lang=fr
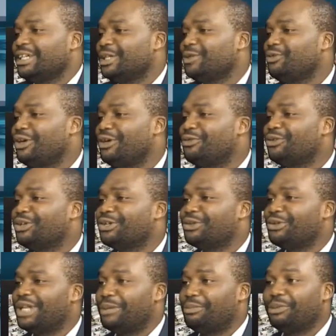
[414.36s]
Il faut avouer que
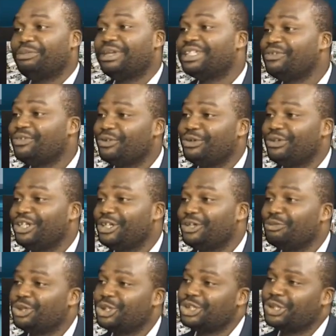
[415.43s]
la première difficulté que
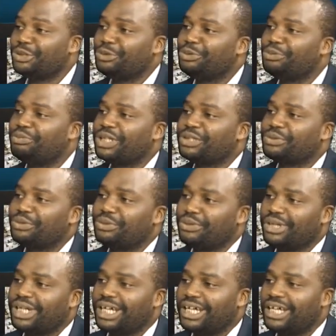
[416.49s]
moi j'ai eue, parce
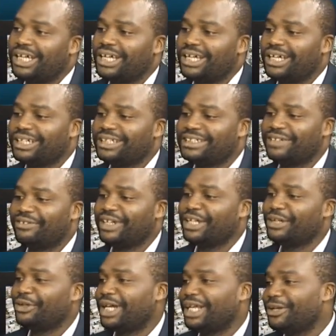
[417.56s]
que c'est
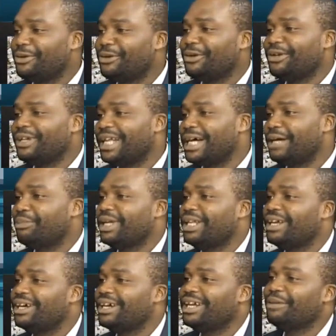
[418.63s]
vrai qu'à l'école on a appris
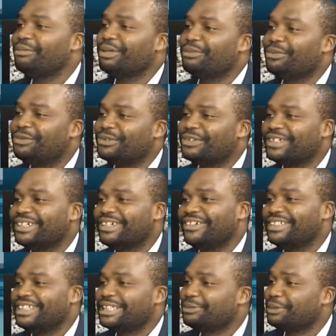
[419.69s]
l'anglais, mais bon, on
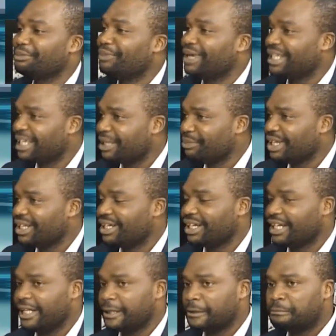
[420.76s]
ne s'exprime pas très bien en
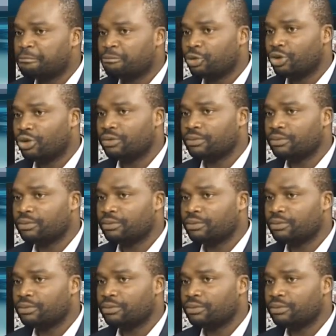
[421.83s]
anglais. Mm. Donc